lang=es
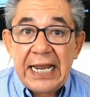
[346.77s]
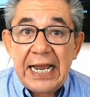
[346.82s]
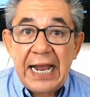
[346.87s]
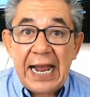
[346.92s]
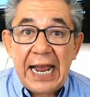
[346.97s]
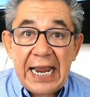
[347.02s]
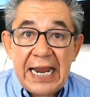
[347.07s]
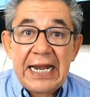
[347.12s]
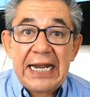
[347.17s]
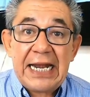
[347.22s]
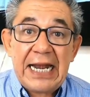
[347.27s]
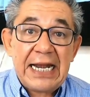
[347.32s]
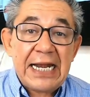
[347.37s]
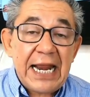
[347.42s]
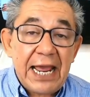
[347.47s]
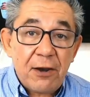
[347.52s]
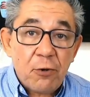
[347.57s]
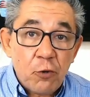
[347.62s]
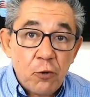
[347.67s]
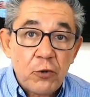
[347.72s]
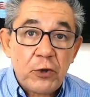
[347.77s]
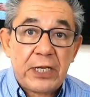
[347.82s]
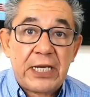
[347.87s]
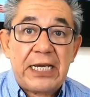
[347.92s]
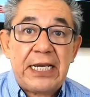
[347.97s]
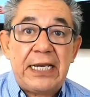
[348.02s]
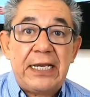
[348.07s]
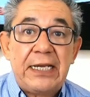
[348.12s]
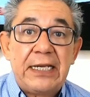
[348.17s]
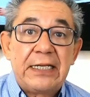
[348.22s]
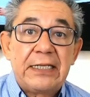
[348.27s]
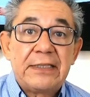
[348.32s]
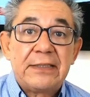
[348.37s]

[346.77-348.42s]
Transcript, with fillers: A él le urge